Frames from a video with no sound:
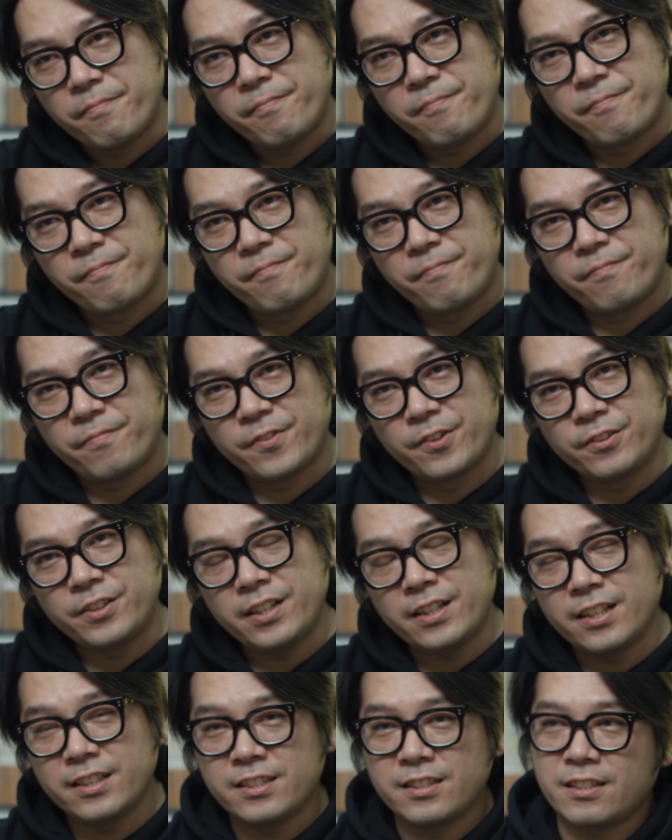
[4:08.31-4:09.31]
음,
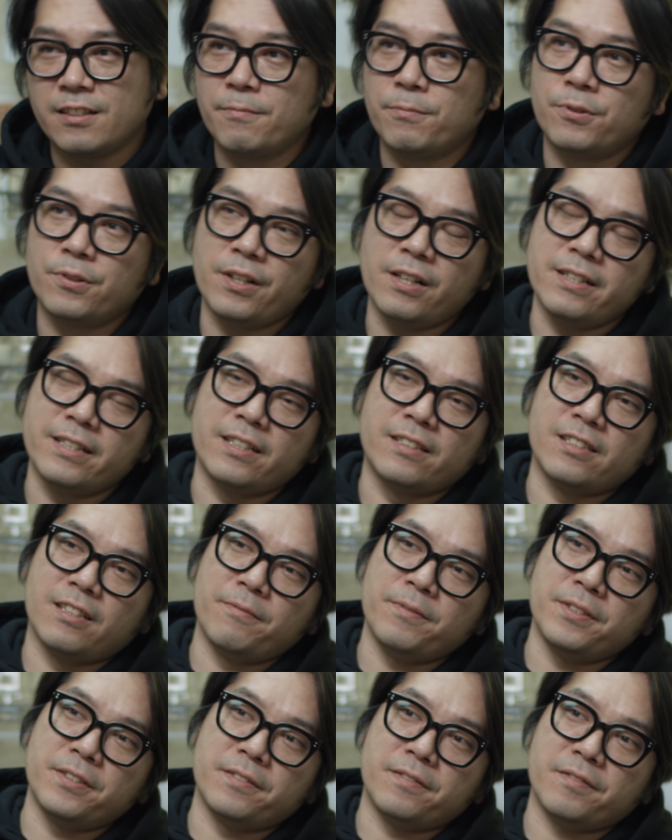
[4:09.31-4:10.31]
여태까지 제가 뭐라
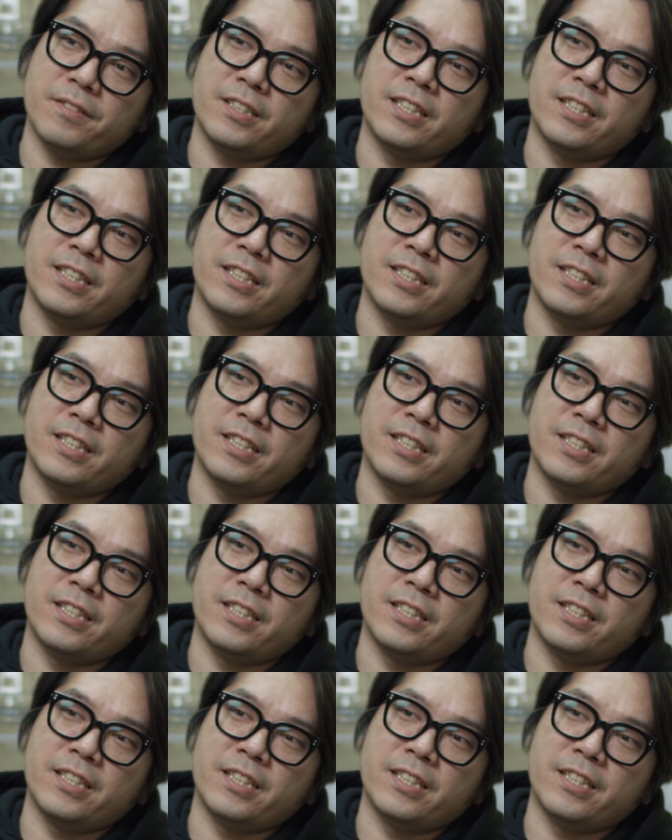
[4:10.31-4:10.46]
그랬냐면은